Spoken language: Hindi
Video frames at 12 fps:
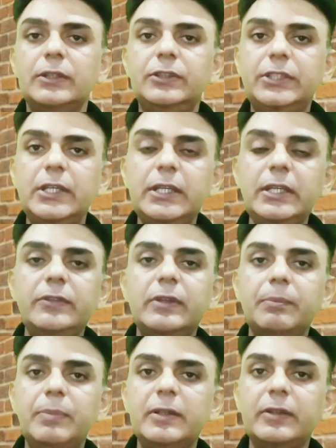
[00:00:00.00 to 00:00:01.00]
यही
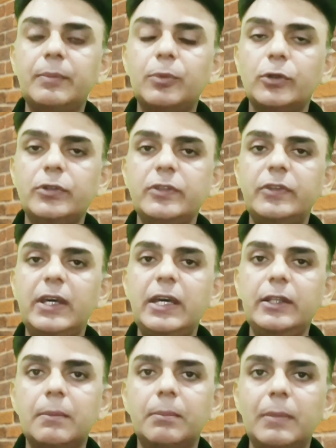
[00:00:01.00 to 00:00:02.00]
सिंपल सा प्रोसेस
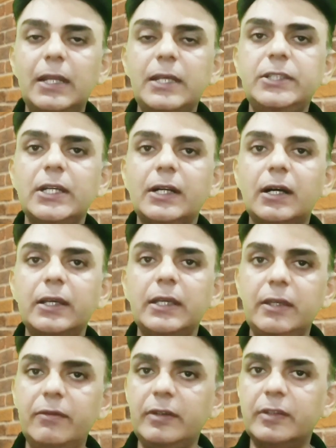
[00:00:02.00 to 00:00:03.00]
है मलेशिया का
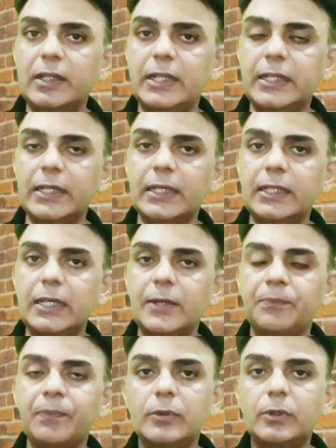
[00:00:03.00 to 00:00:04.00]
ई वीज़ा लेने के लिए
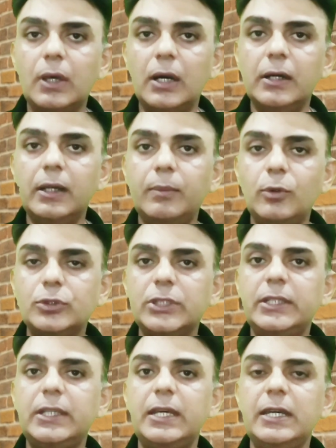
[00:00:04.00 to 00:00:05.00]
अगर आप लोग
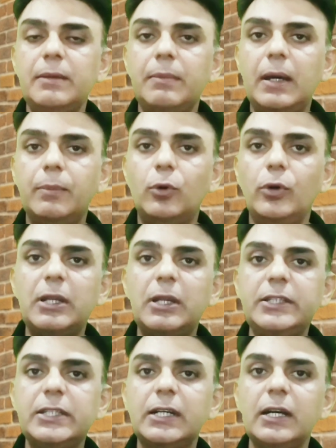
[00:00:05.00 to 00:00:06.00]
चाहते हैं कि मैं आपको
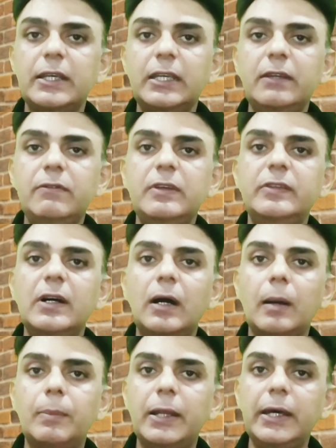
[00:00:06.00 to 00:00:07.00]
मलेशिया का ई वीज़ा
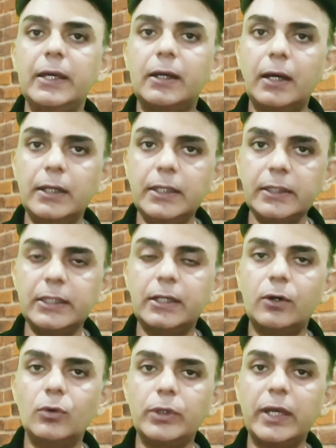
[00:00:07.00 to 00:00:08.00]
अप्लाई करके
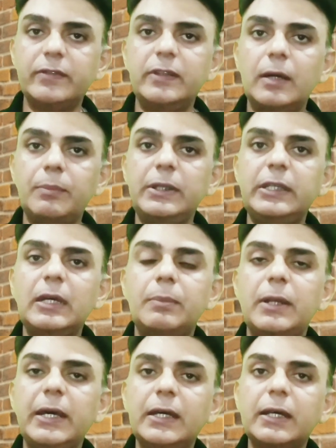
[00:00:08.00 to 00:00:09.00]
दिखाऊं कैसे आपने ये
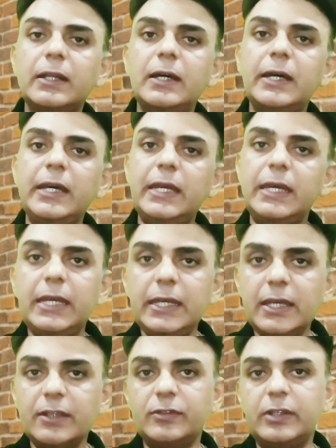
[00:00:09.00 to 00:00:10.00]
अप्लाई करना है
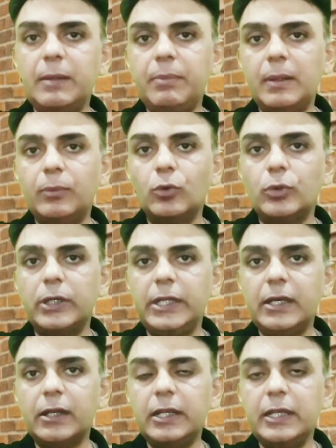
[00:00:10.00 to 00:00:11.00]
एक एक स्टेप आपको
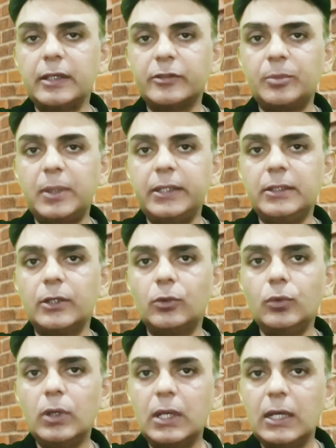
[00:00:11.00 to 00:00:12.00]
क्लियरली एक्सप्लेन
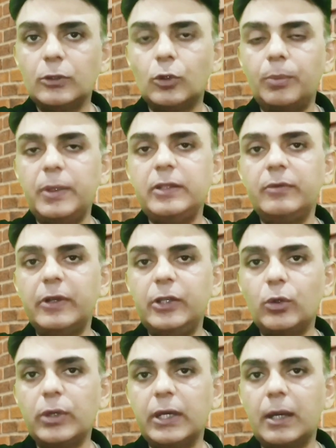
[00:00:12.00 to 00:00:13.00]
करूं तो प्लीज़
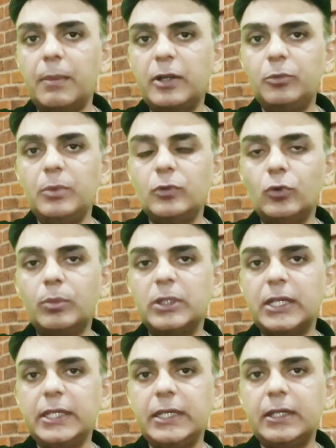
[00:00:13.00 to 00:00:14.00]
वीडियो के कमेंट्स में ज़रूर
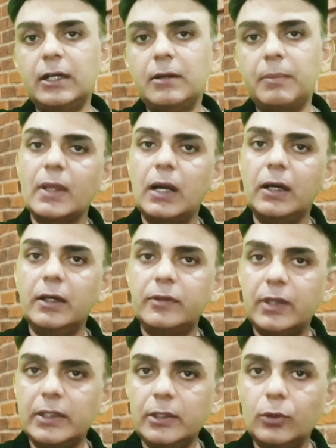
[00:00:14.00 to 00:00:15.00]
बताइएगा अगर
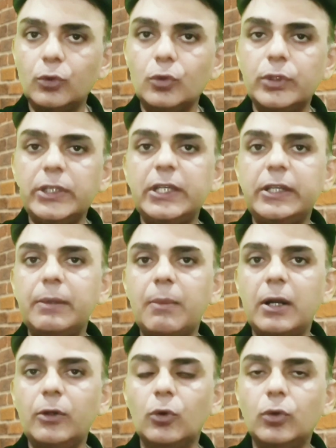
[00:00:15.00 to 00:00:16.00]
ज़्यादा लोगों की ये
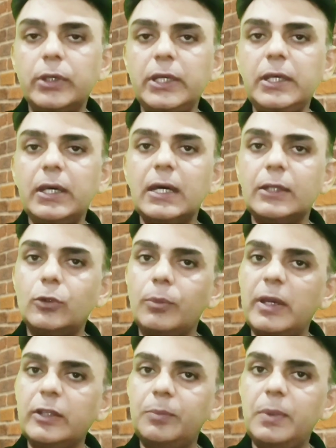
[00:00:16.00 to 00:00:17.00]
डिमांड होगी तो
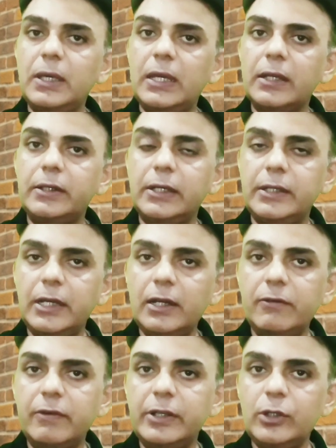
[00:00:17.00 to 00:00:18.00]
मैं इस पर एक
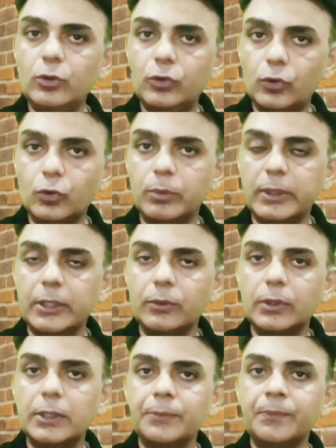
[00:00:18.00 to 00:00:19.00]
डिटेल्ड वीडियो ज़रूर
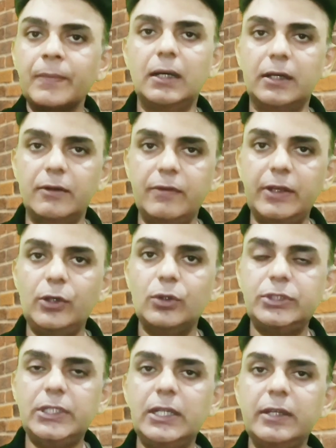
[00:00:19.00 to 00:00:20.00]
बनाऊँगा अगर वीडियो
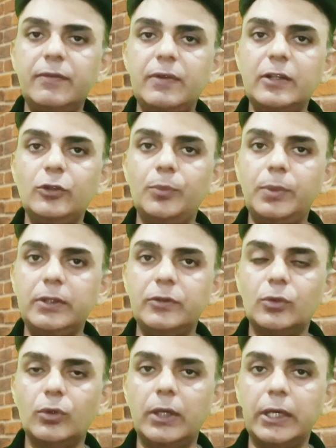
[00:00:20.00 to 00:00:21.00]
अच्छी लगी फ्रेंड्स तो प्लीज़
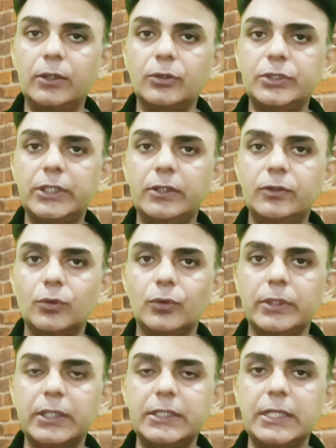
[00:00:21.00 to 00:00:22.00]
इसको लाइक और शेयर ज़रूर
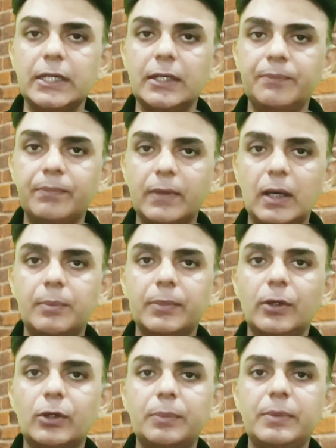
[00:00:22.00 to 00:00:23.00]
कीजिएगा
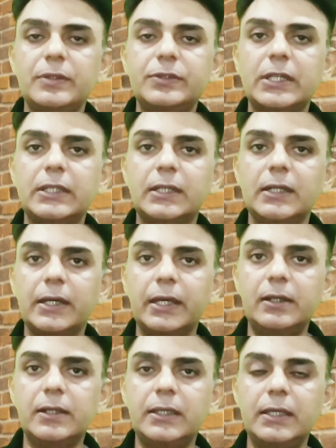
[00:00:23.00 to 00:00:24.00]
अपना और अपने इस चैनल का
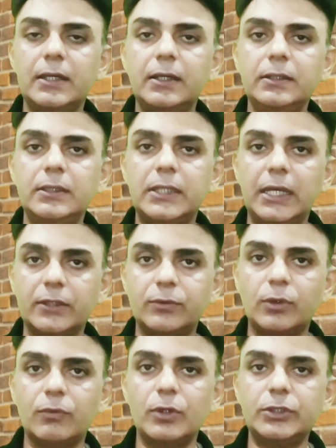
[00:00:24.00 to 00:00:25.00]
ख्याल रखिएगा थैंक्स
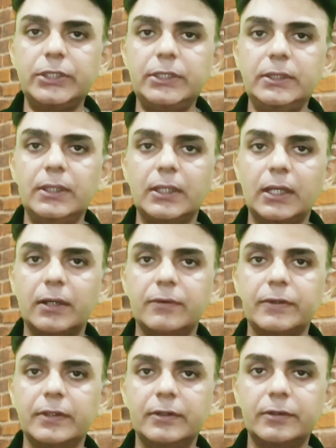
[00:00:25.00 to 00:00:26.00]
फॉर वॉचिंग अल्लाह
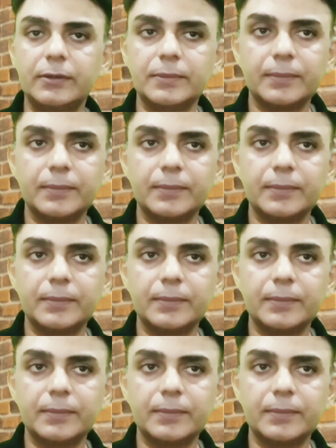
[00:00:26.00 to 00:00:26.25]
हाफिज़